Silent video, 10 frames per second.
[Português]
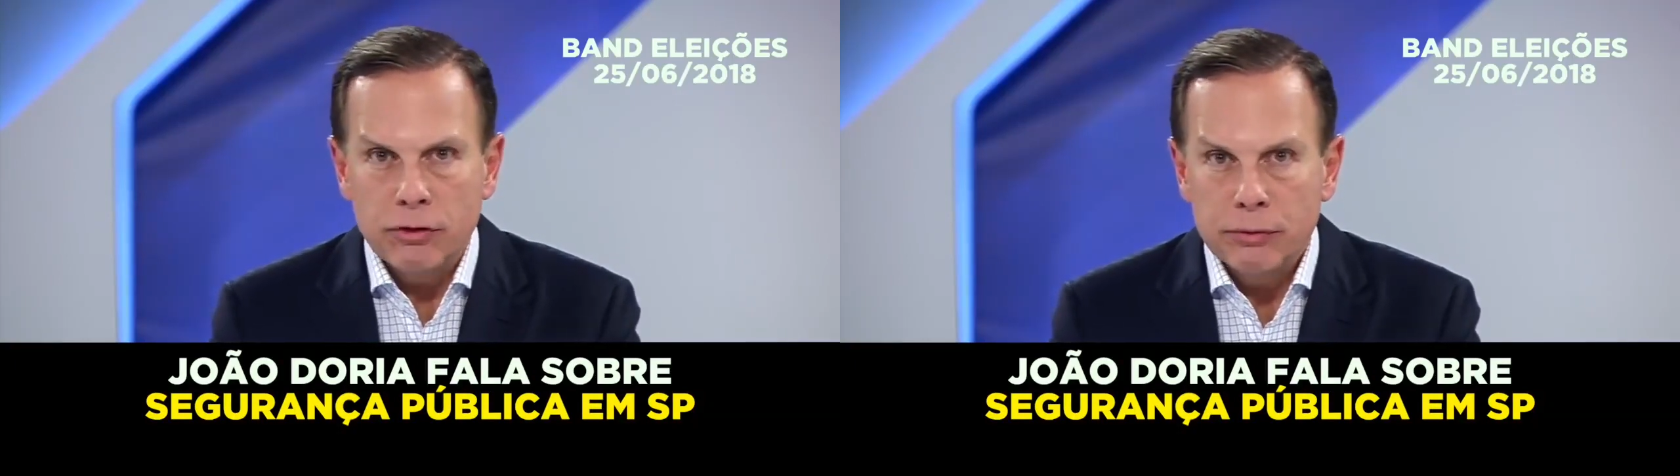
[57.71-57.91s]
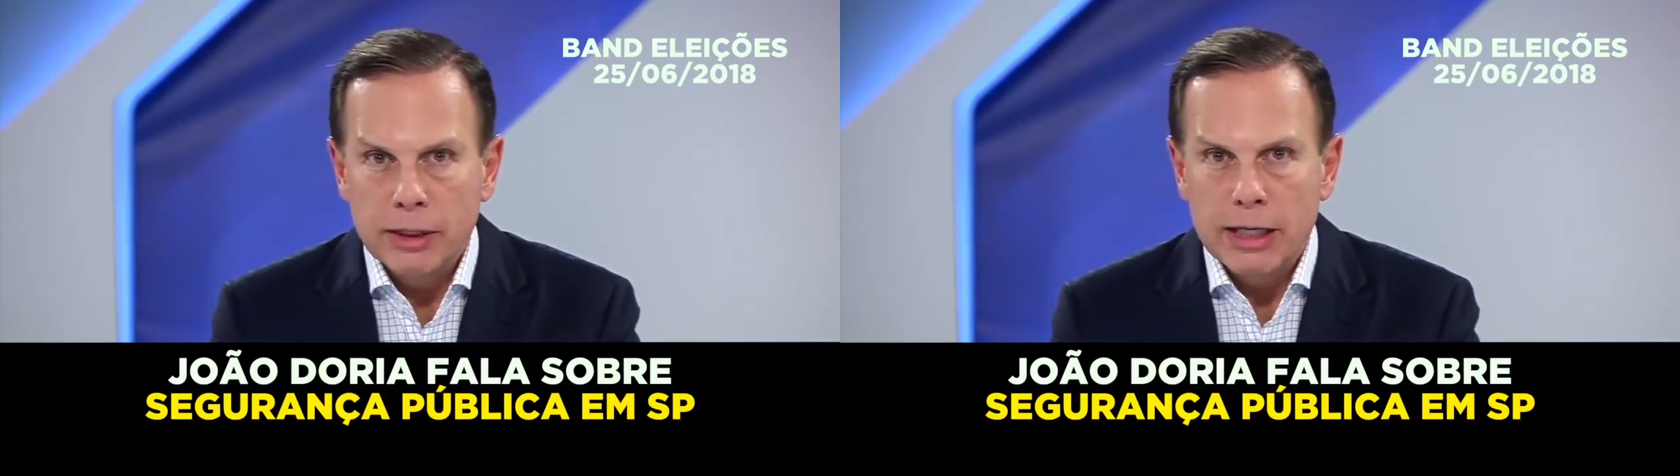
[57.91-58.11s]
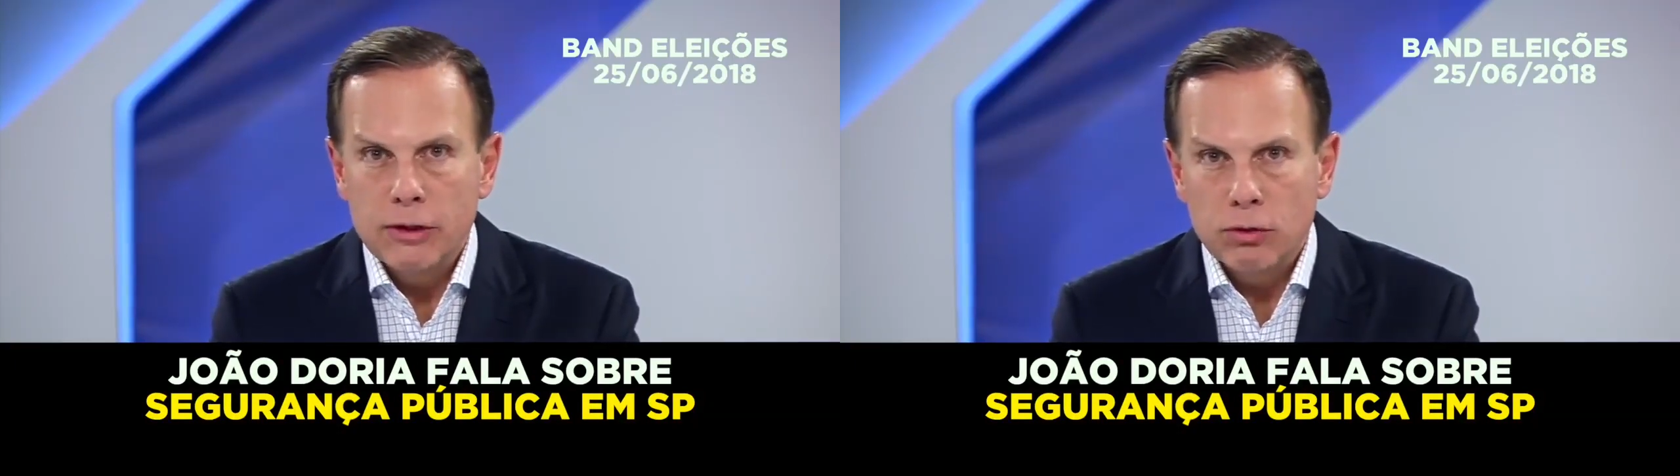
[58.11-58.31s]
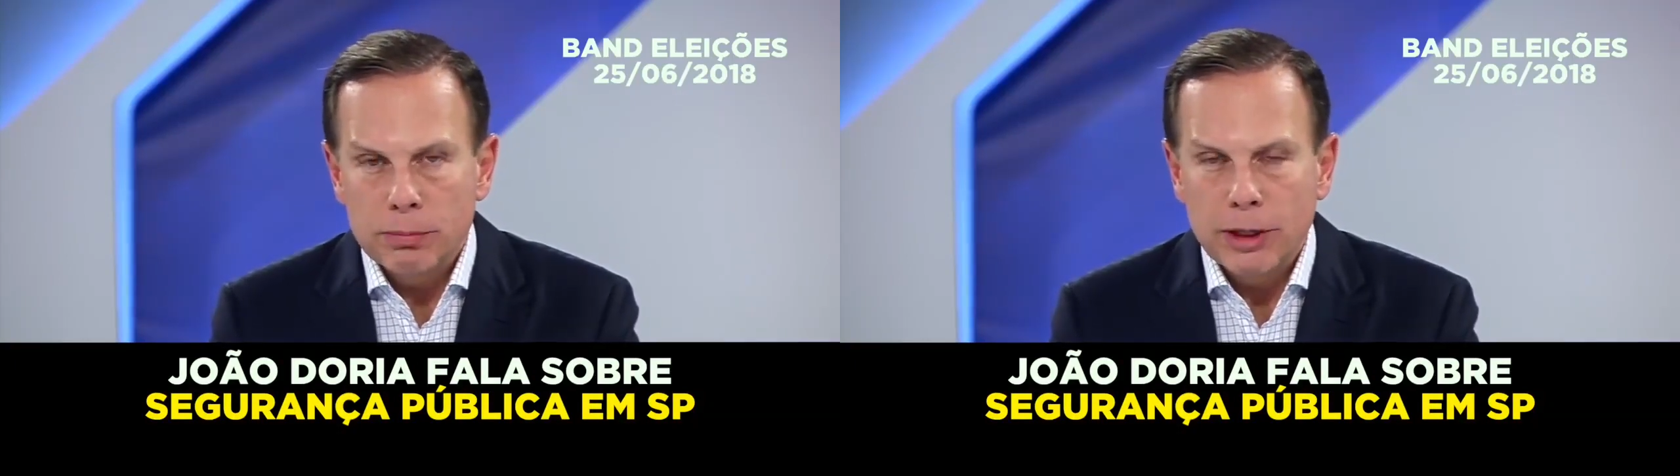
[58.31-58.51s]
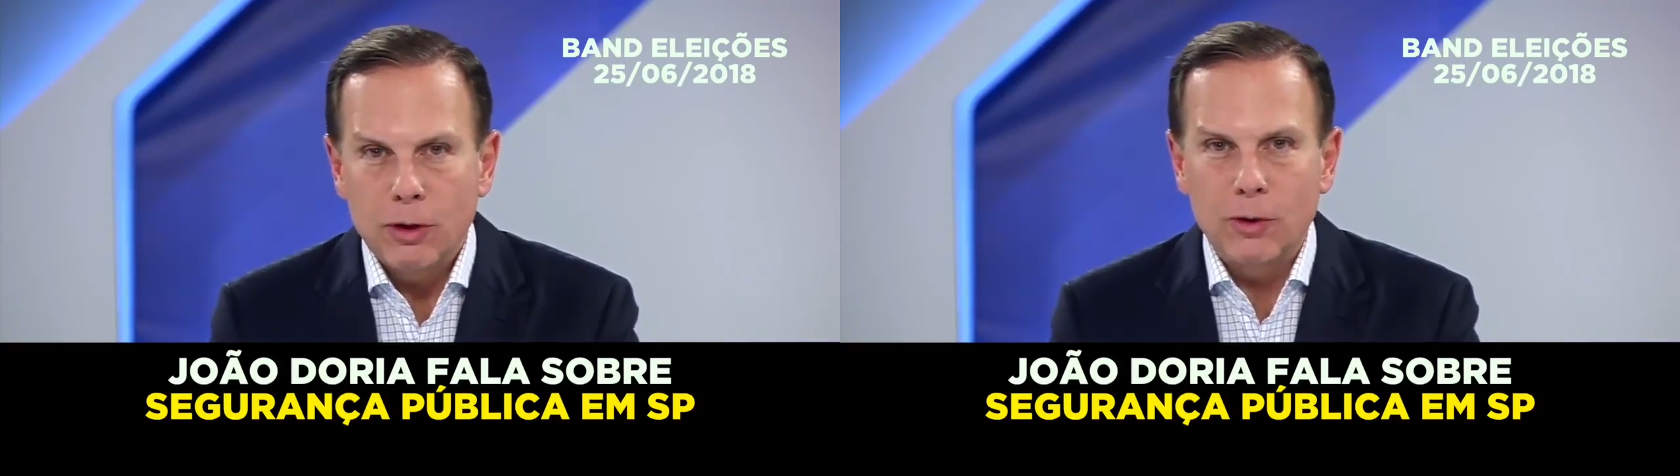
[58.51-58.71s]
E finalizo,
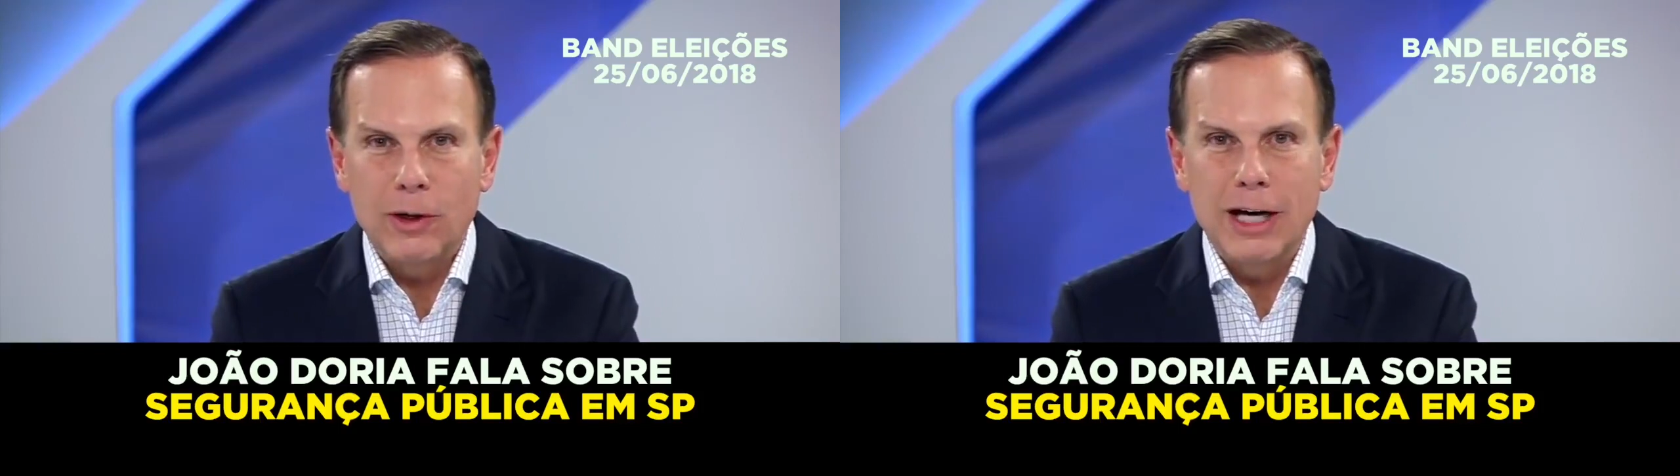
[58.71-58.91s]
para não alongar